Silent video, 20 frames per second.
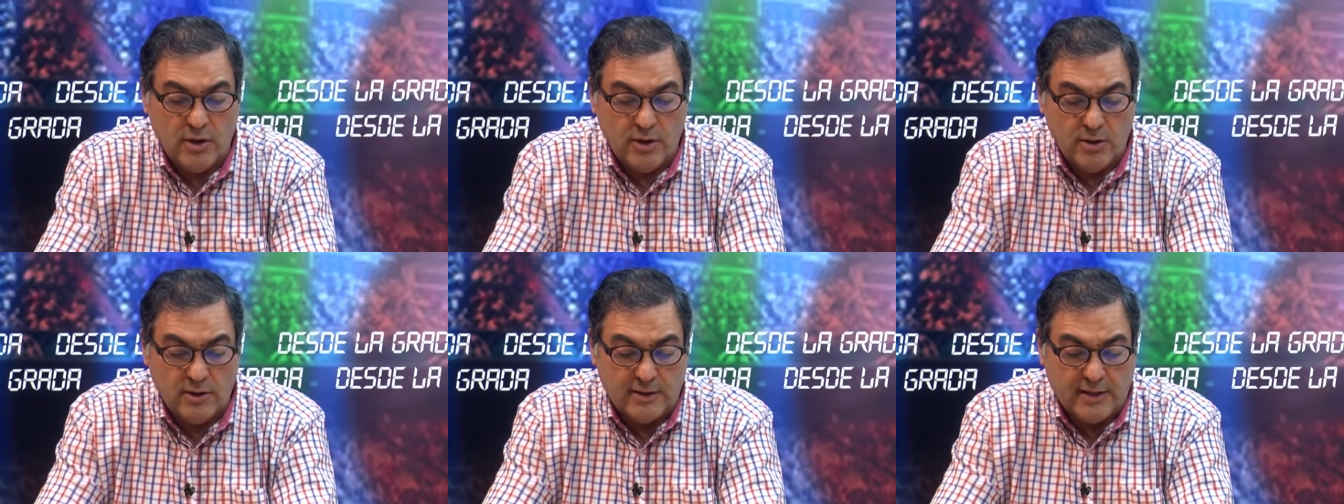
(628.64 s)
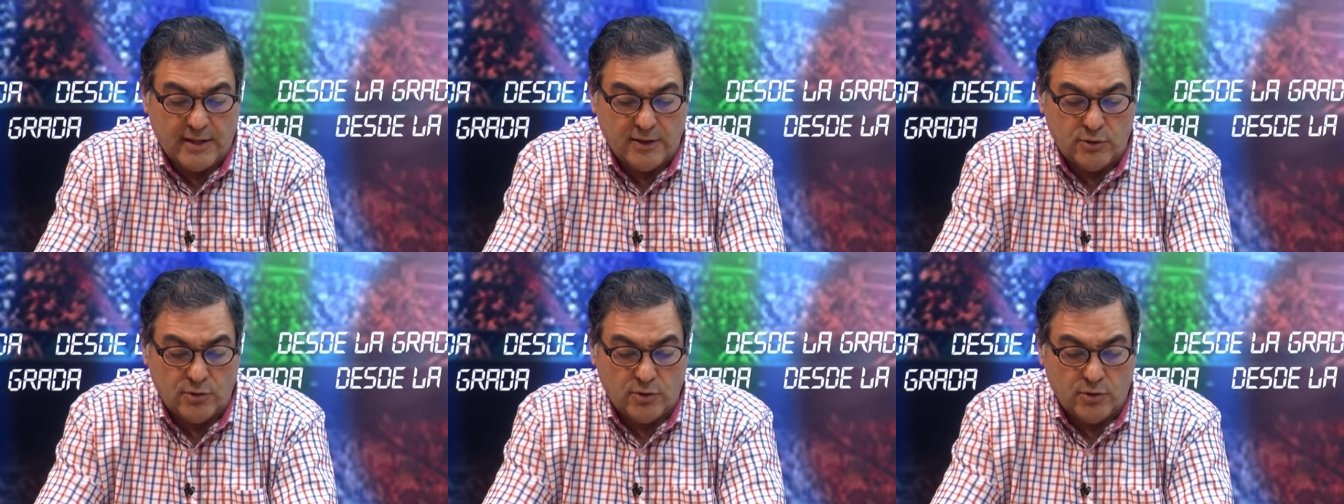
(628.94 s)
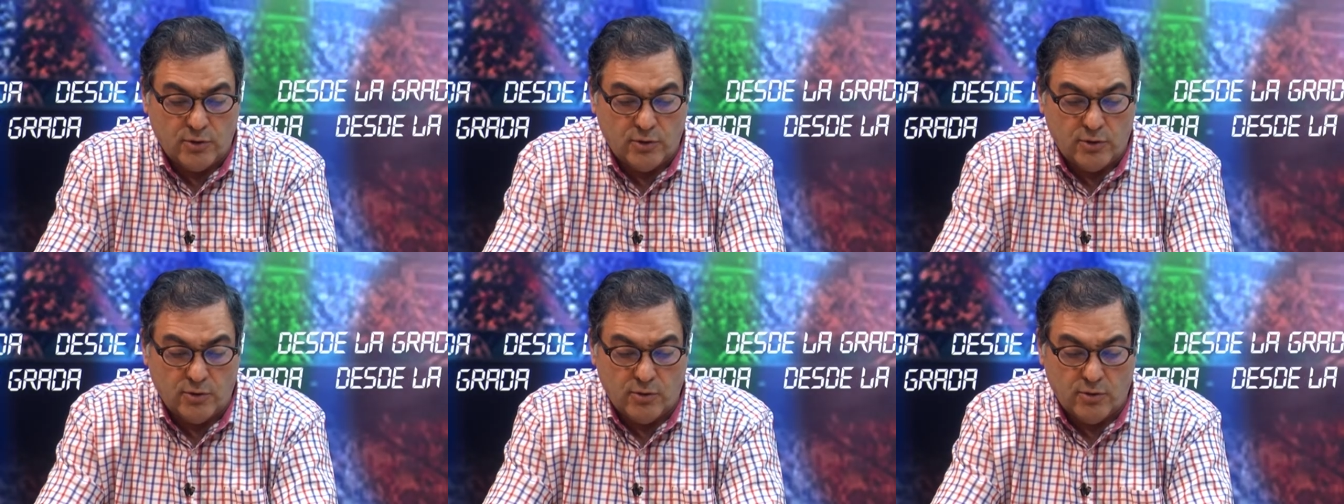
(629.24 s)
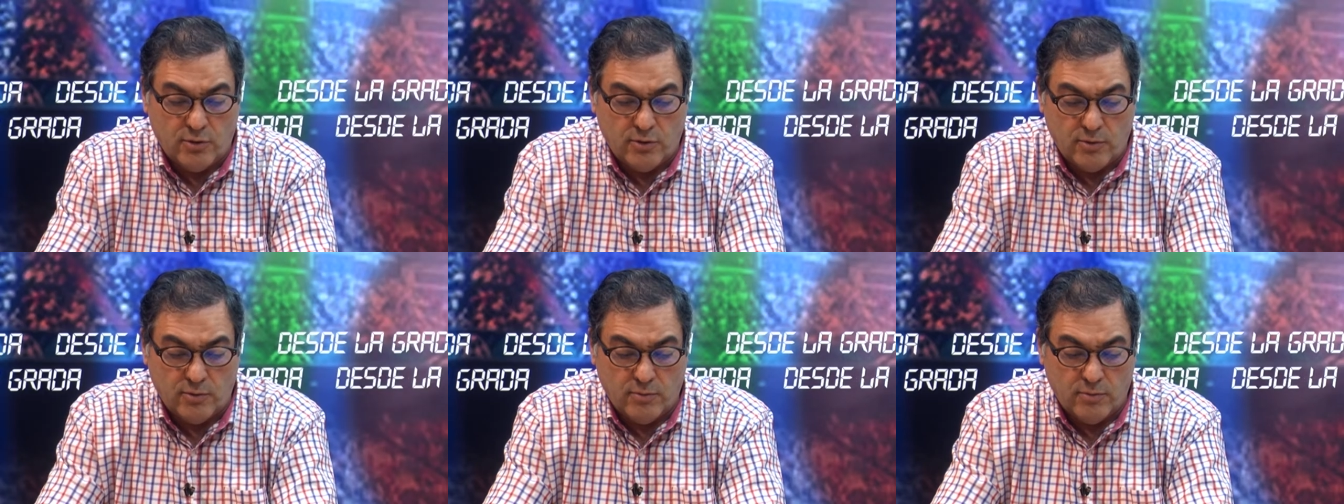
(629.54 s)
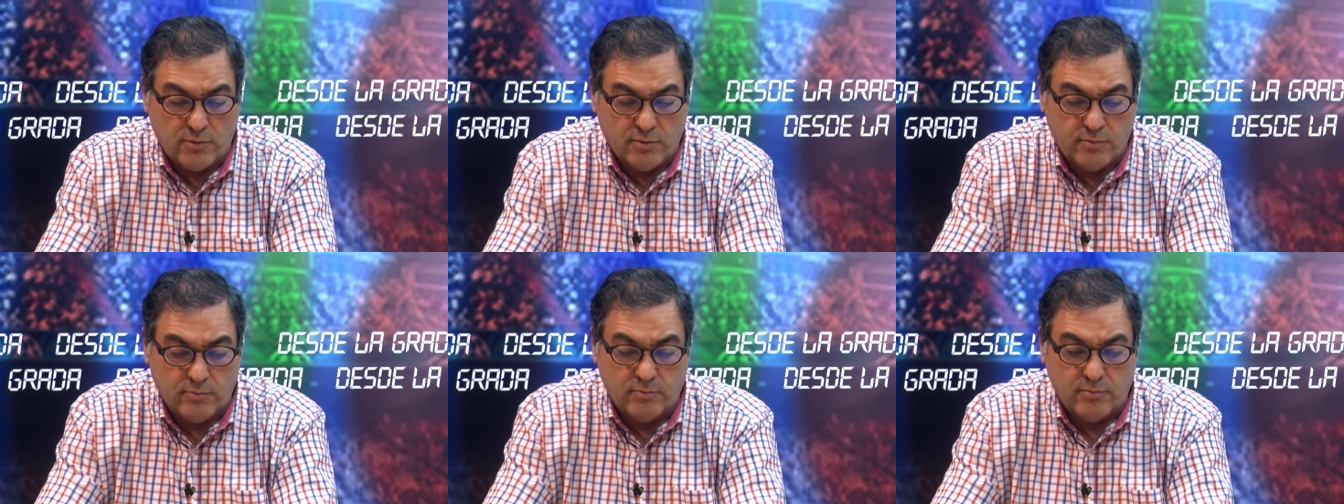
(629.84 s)
tanto
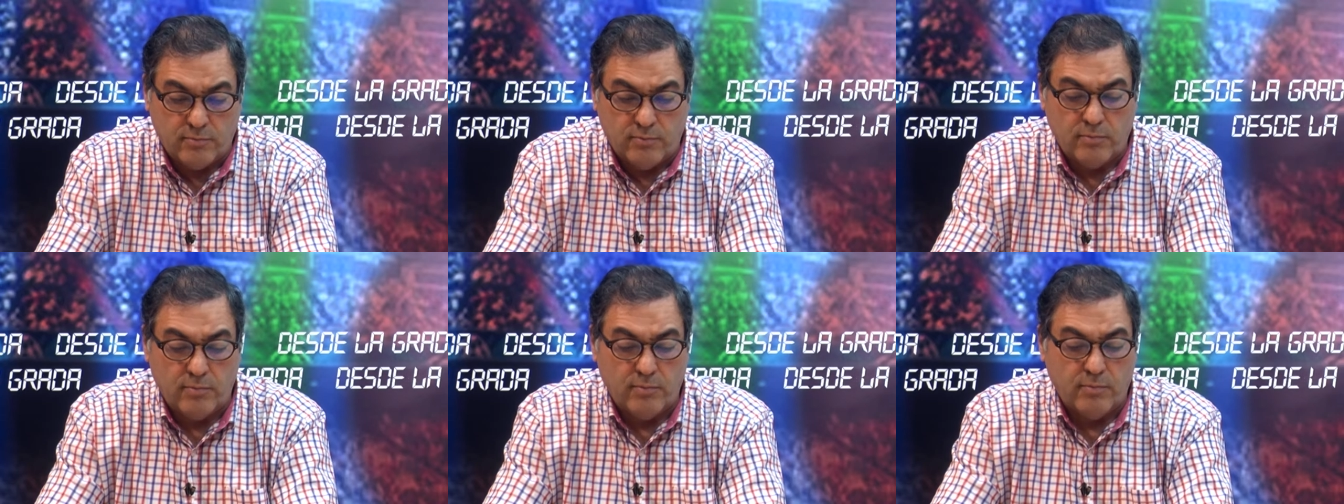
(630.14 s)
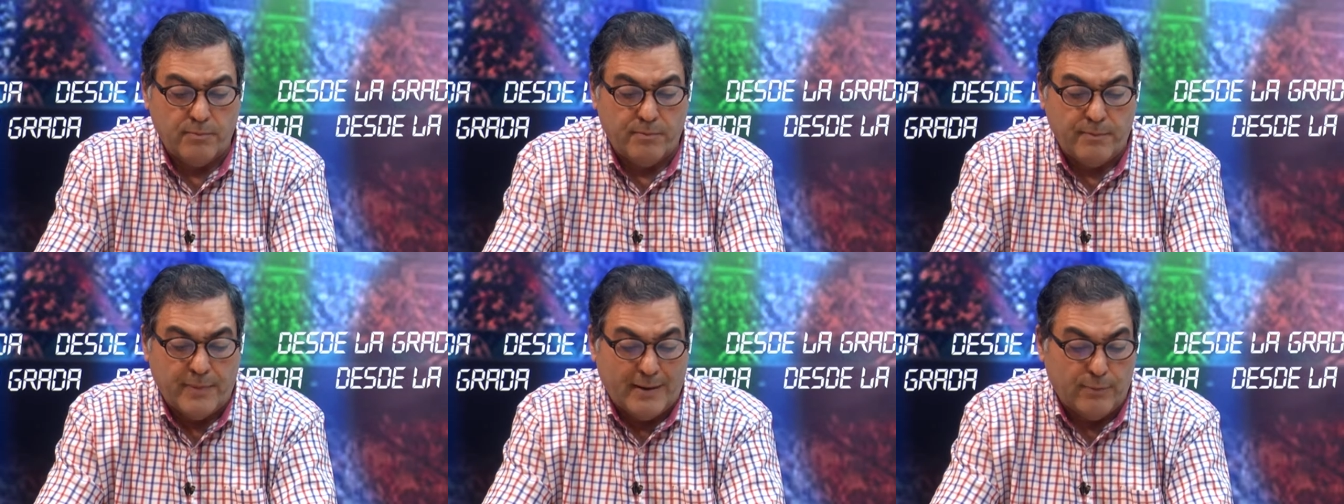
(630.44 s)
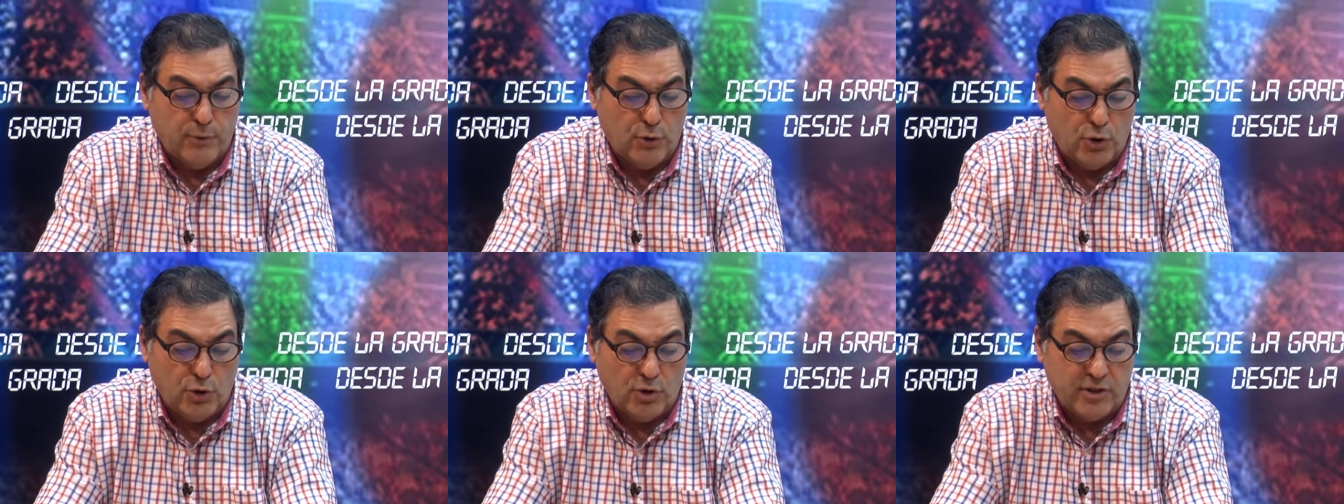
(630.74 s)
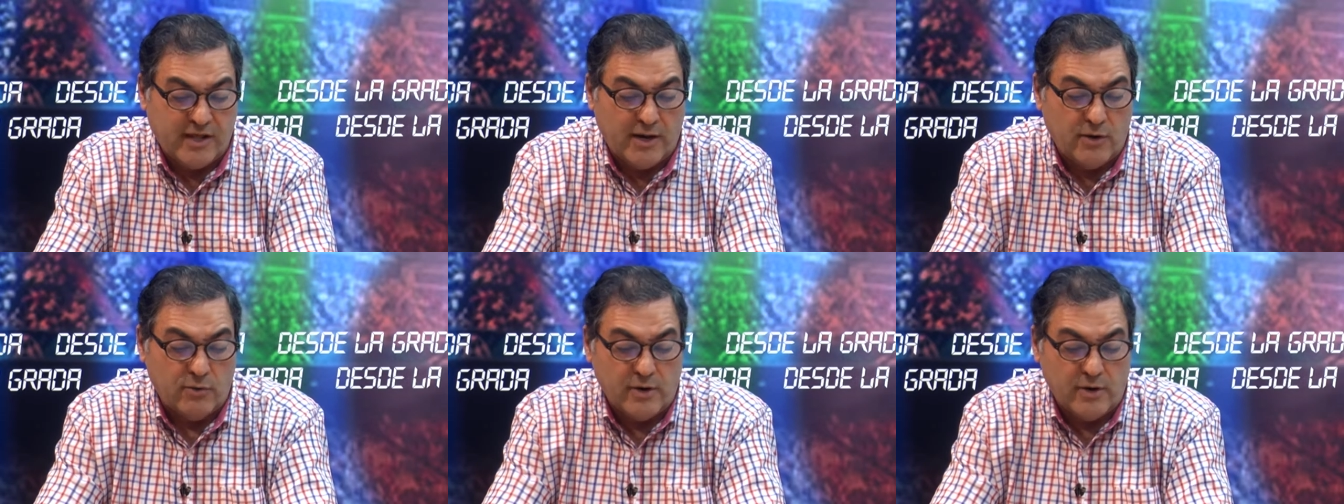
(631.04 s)
Pablo Lozano,